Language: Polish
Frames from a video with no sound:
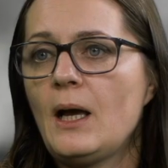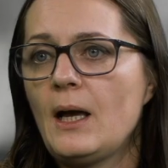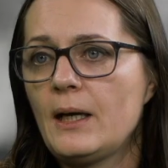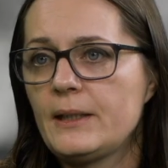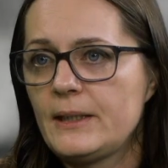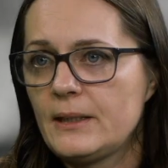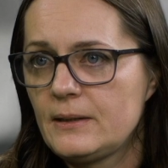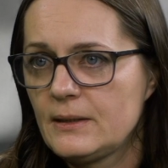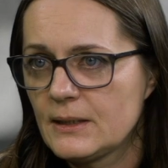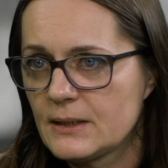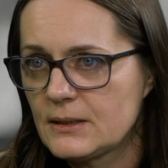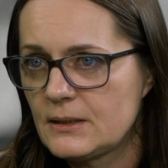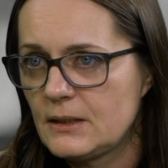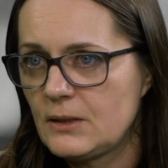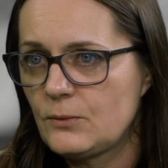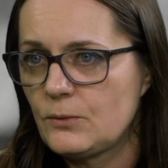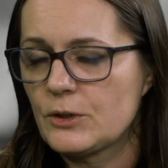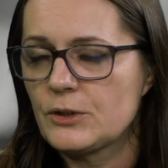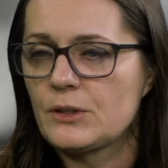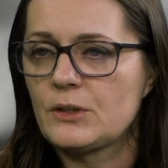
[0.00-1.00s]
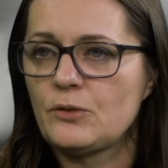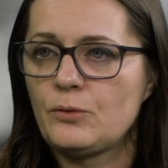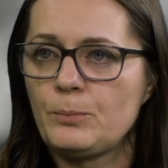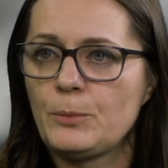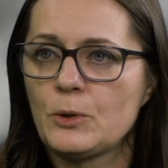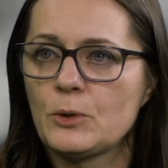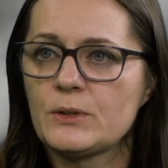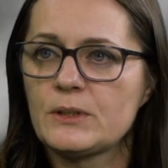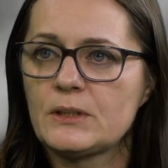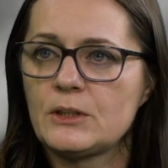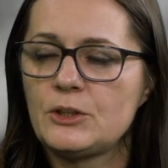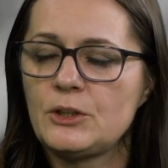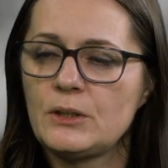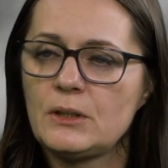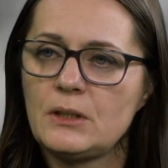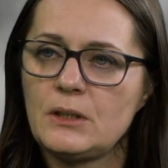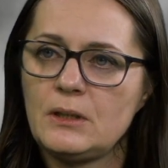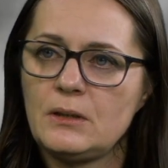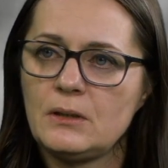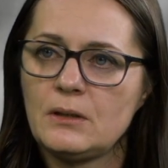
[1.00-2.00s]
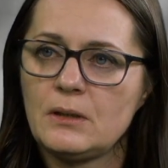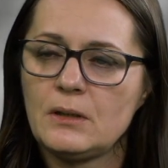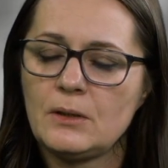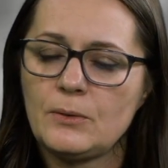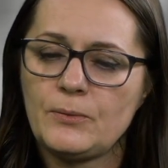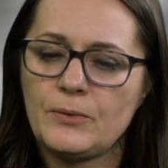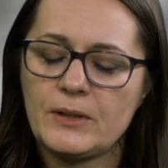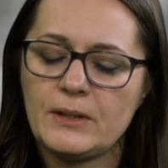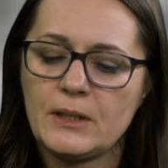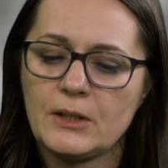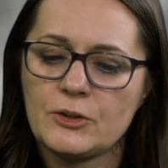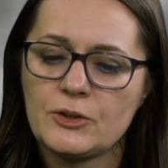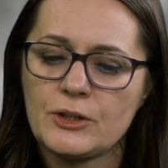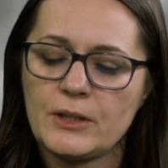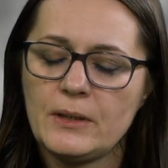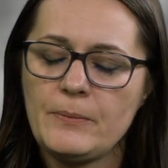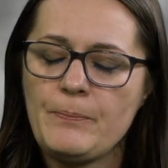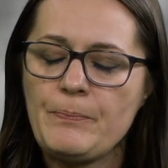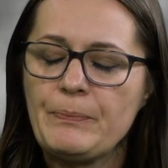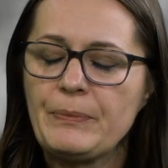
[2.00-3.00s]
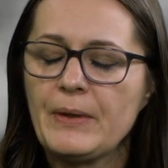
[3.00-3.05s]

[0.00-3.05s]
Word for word: a jedna z nich właśnie w Polsce dzięki Federze.